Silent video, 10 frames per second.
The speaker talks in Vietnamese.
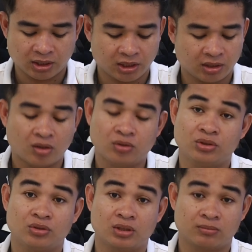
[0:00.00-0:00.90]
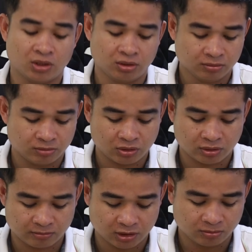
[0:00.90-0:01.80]
ad audio nước máu và
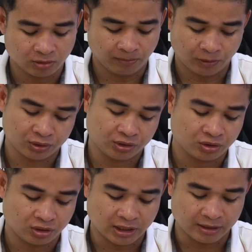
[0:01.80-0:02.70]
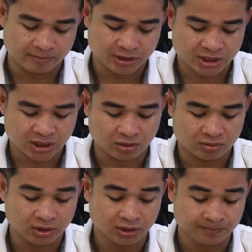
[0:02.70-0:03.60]
to máu bong bóng này cho lạnh bị
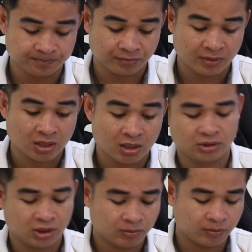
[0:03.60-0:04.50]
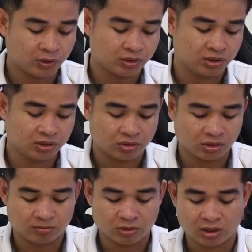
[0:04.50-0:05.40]
sau ní. Trong bóng bóng này
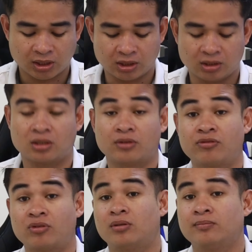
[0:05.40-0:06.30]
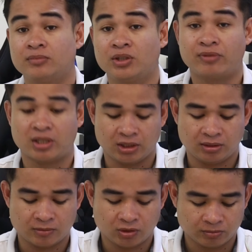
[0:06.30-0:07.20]
cho một lại from device
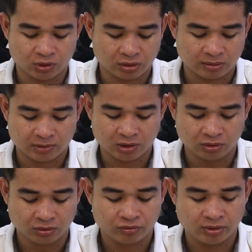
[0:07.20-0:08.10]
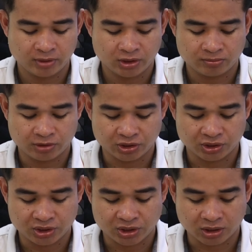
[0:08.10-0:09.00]
nhưng máu và tỏa máu vì mình chùm
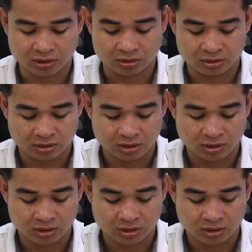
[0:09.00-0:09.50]
riêng chỉ tràn